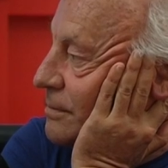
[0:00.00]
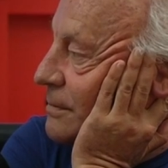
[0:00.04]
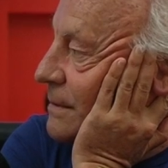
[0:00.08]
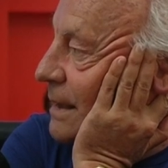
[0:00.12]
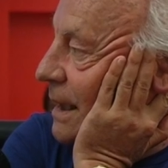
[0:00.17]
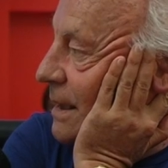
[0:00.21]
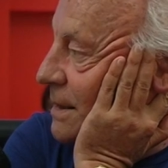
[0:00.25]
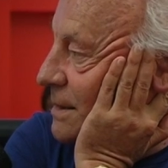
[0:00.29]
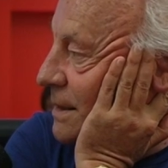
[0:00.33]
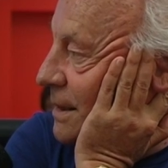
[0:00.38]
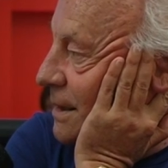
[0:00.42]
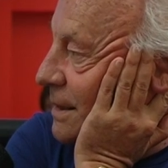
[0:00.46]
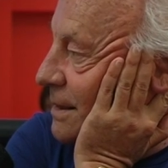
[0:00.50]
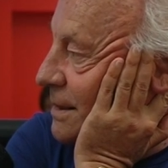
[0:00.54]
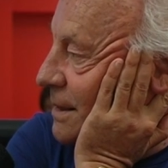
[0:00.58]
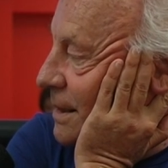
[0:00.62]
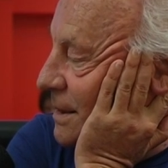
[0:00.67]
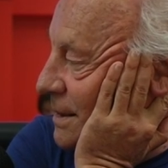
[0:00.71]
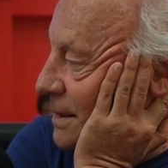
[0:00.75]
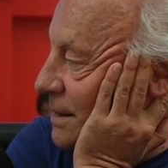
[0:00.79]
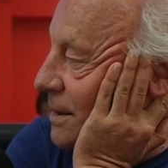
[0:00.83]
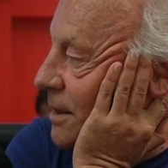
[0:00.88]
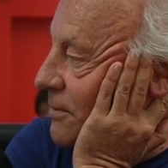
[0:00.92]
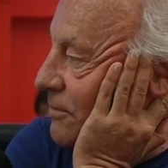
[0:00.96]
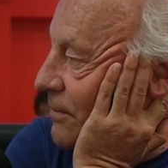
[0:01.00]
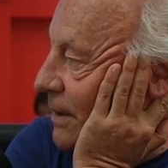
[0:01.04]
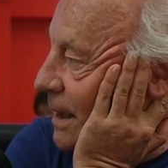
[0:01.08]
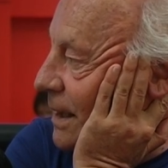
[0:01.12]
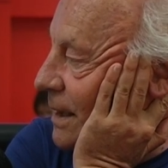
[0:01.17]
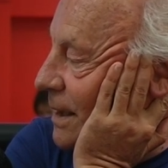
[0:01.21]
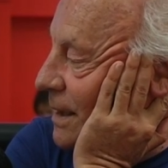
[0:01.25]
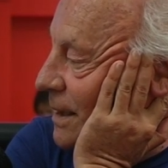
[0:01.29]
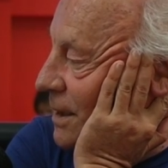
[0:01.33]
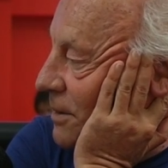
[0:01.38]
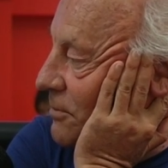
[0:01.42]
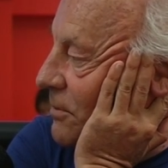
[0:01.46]
La sintesi di
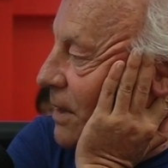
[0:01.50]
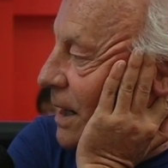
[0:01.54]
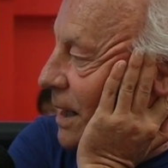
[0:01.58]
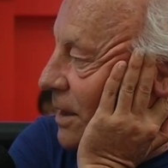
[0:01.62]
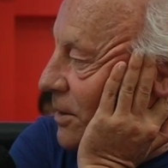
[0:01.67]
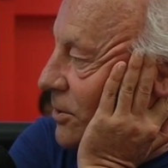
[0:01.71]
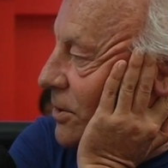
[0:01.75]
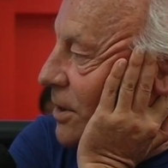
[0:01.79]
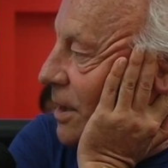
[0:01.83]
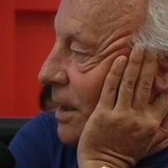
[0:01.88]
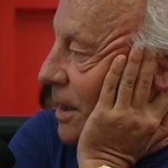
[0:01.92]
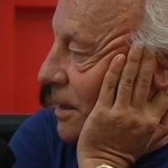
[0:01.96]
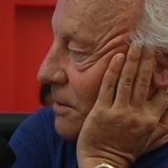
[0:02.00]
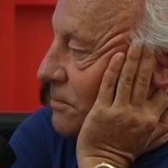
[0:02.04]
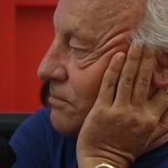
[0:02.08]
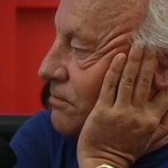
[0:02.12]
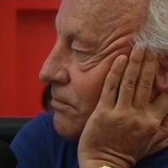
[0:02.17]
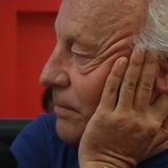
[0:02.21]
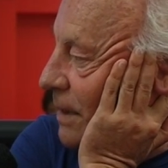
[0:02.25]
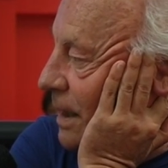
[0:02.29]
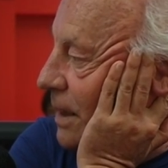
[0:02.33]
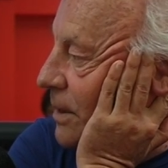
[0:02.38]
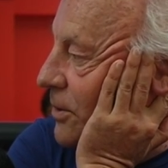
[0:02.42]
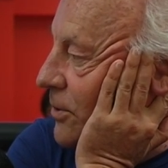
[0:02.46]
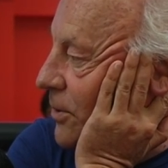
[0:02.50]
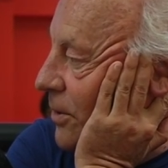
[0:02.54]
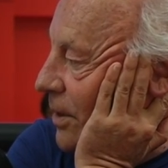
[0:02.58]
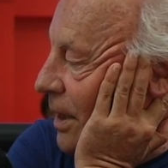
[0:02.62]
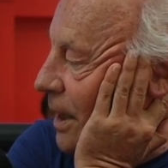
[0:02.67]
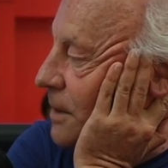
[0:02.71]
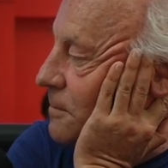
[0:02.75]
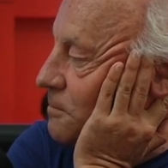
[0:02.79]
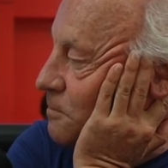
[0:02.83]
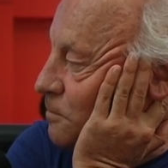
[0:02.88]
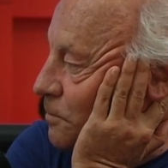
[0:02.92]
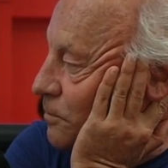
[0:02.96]
Pelé e Maradona,
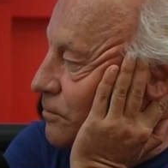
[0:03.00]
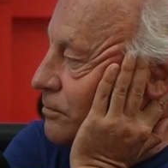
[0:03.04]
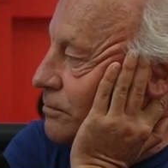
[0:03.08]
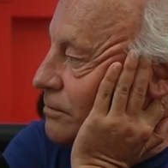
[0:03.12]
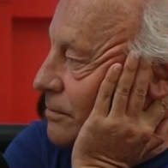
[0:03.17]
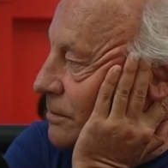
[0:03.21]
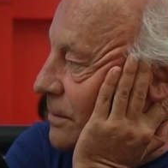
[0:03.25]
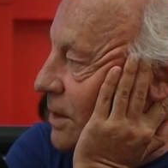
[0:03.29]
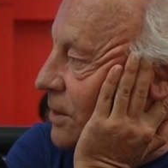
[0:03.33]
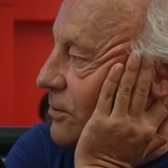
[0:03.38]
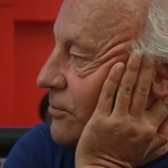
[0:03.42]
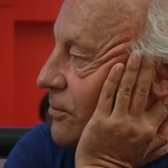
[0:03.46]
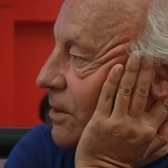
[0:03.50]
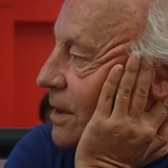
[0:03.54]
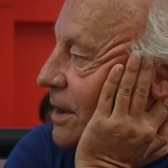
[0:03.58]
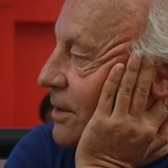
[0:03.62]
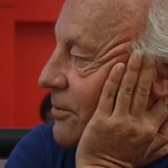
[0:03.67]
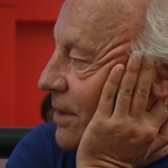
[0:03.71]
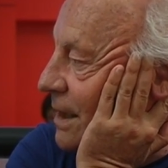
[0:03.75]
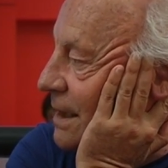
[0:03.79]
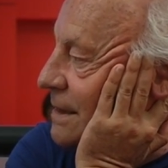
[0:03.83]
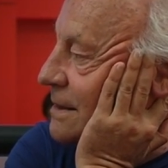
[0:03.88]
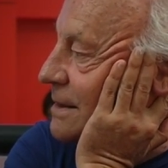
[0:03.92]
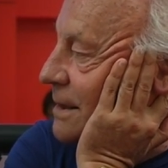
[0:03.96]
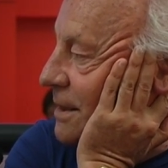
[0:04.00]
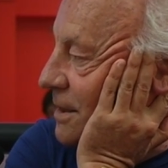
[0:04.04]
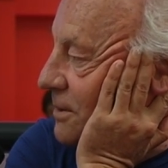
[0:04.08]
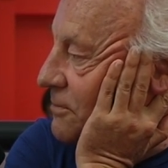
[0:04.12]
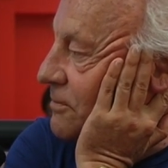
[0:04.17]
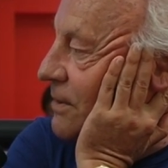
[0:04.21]
Peledona. Io volevo essere